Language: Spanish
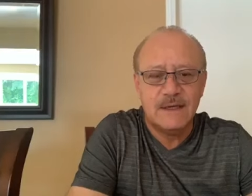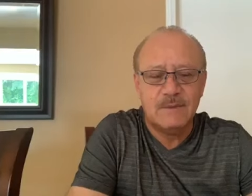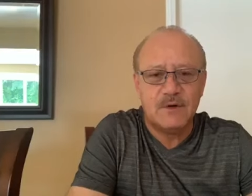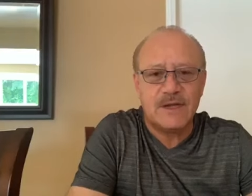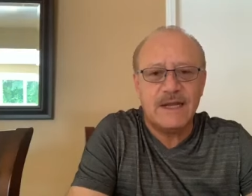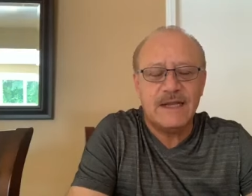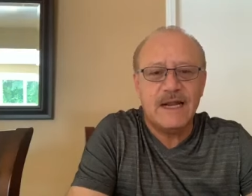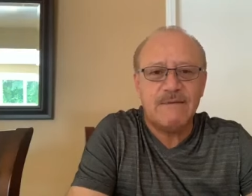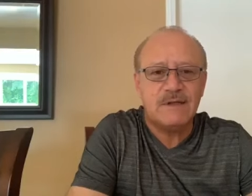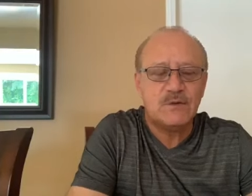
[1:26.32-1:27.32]
porque
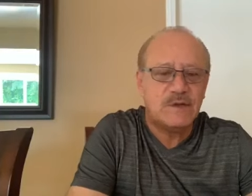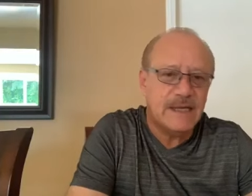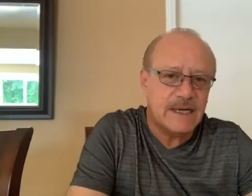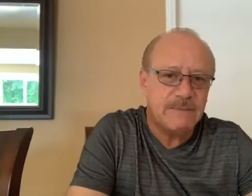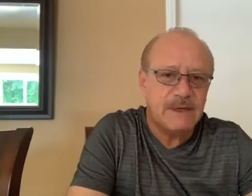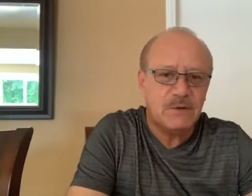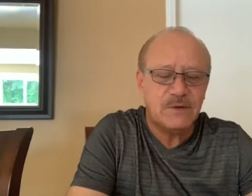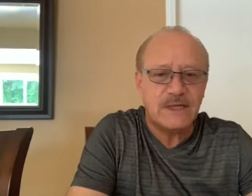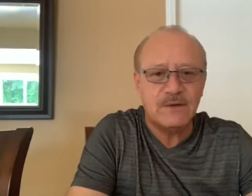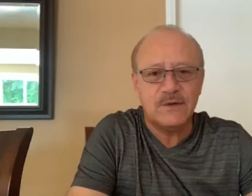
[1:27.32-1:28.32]
anhelaban su tierra
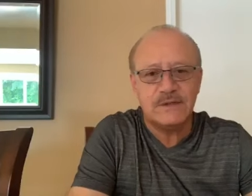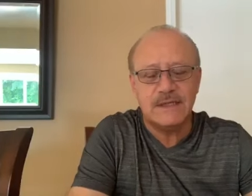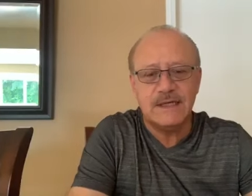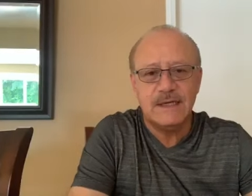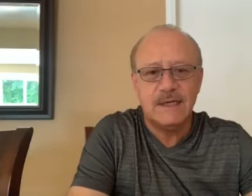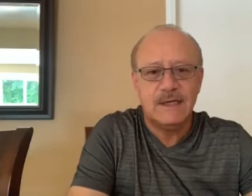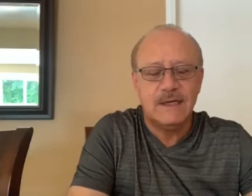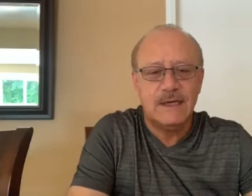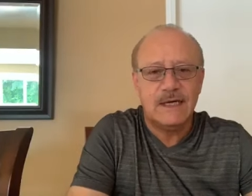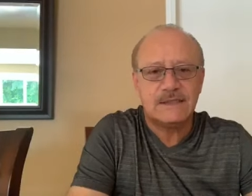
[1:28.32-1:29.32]
preguntándose,
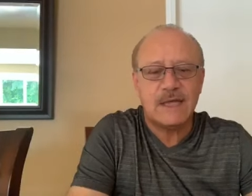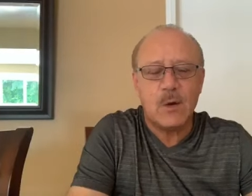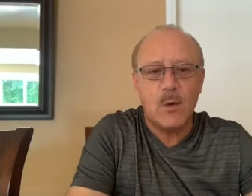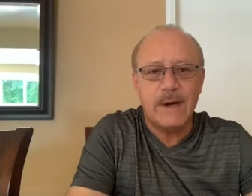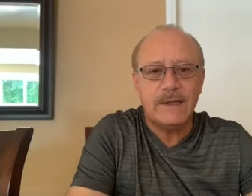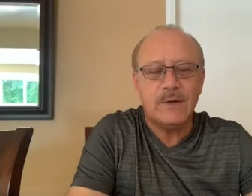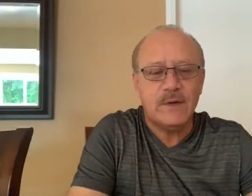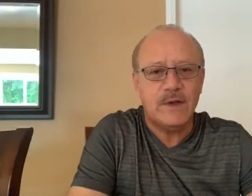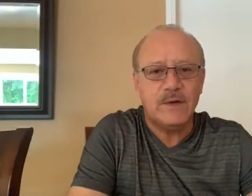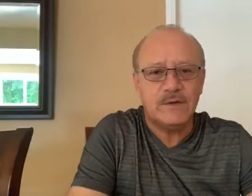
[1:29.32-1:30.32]
¿hasta cuándo
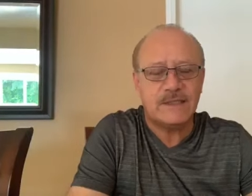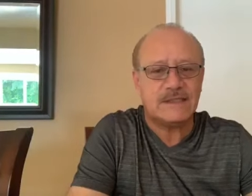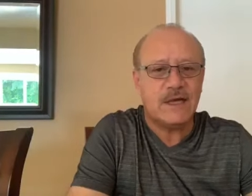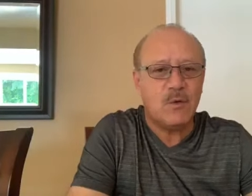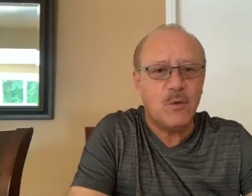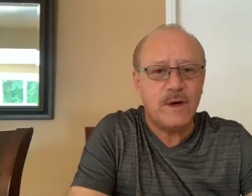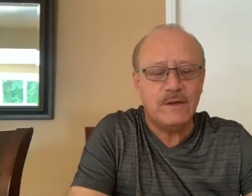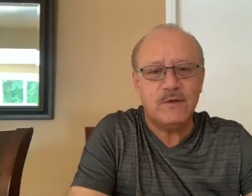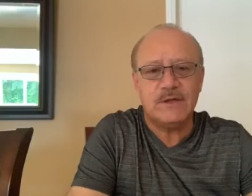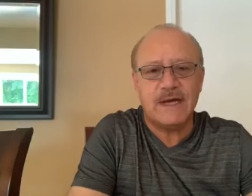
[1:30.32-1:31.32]
Dios? ¿Hasta
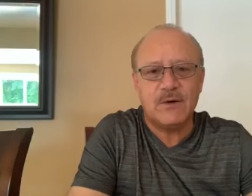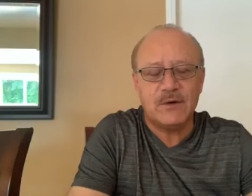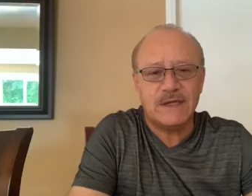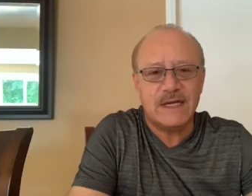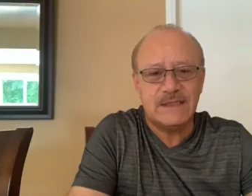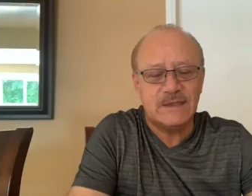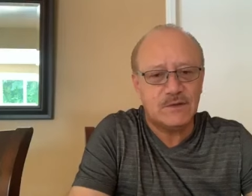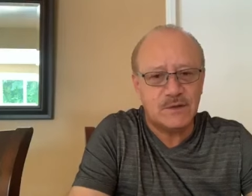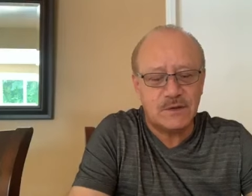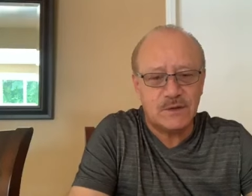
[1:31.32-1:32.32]
cuándo te acordarás de
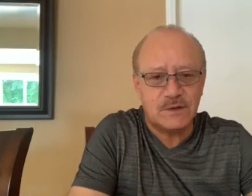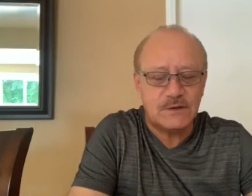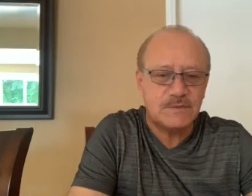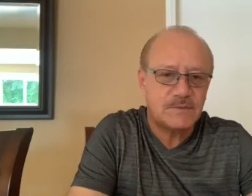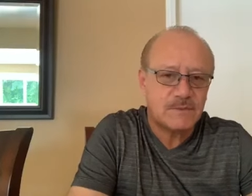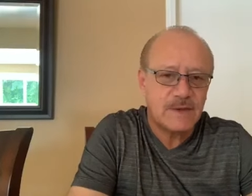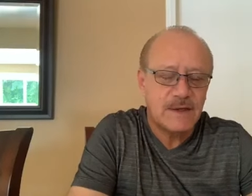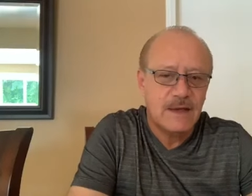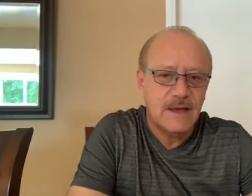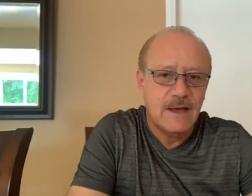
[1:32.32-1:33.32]
nosotros?
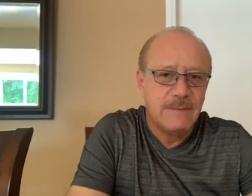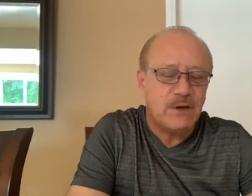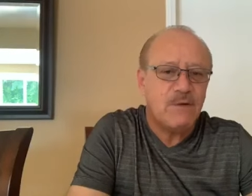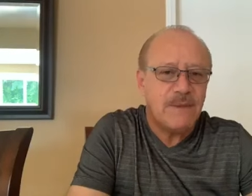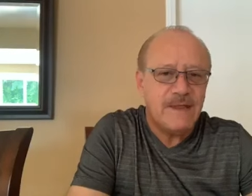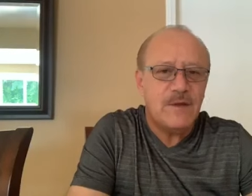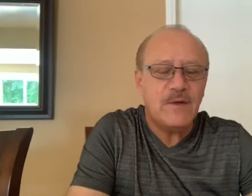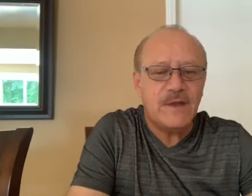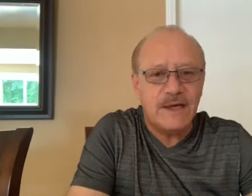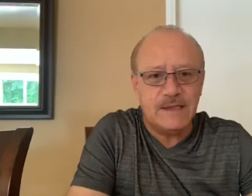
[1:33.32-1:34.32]
Pero en medio
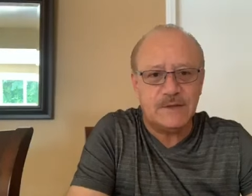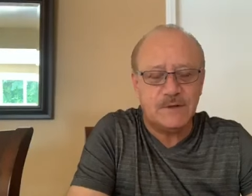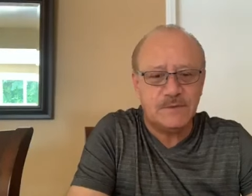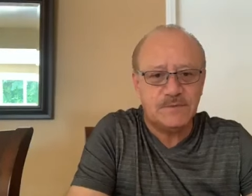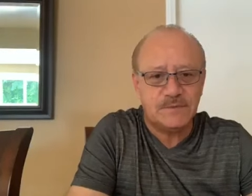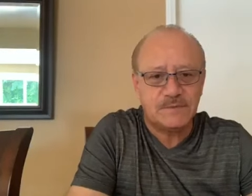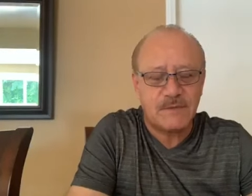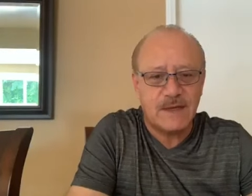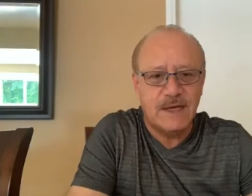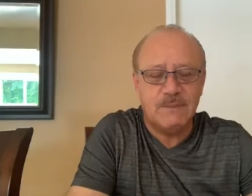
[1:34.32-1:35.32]
de eso,
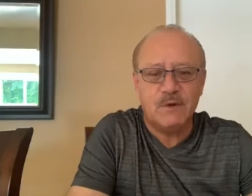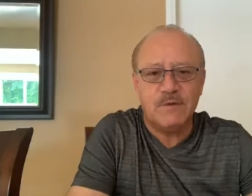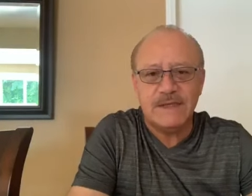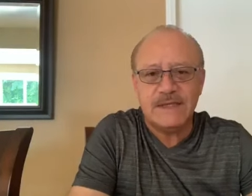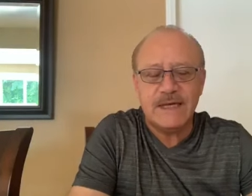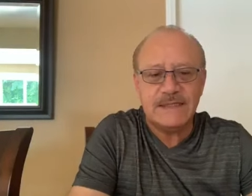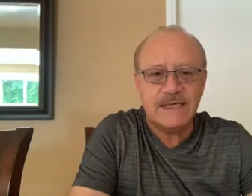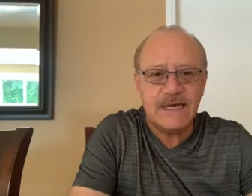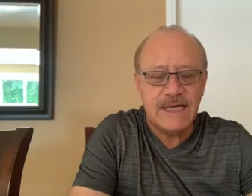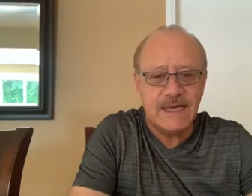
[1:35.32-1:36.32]
el profeta
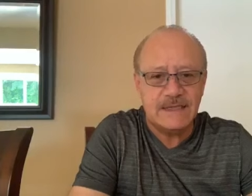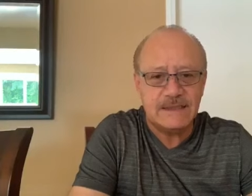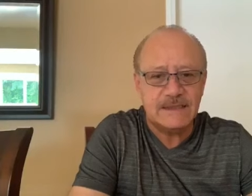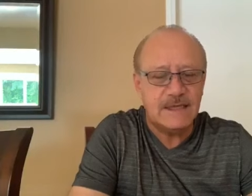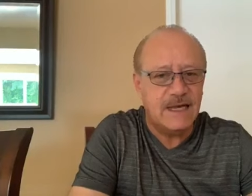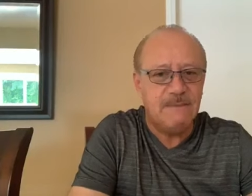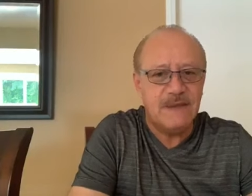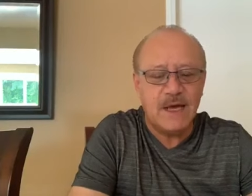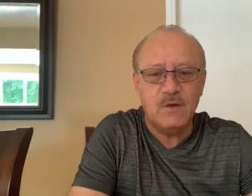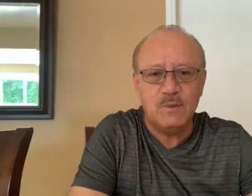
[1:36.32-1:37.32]
Isaías,
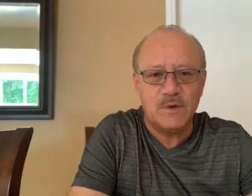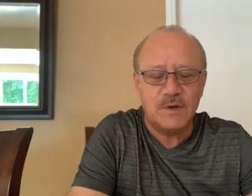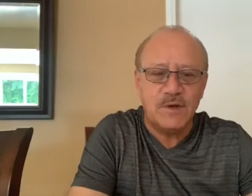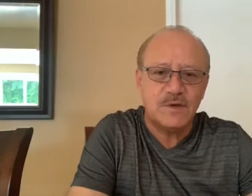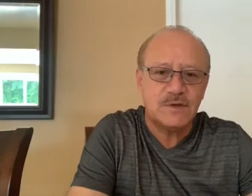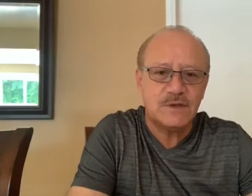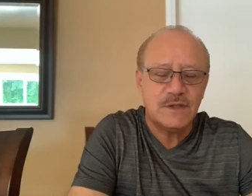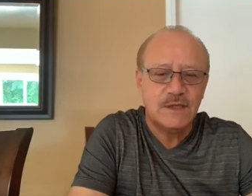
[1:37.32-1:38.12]
enviado por Dios,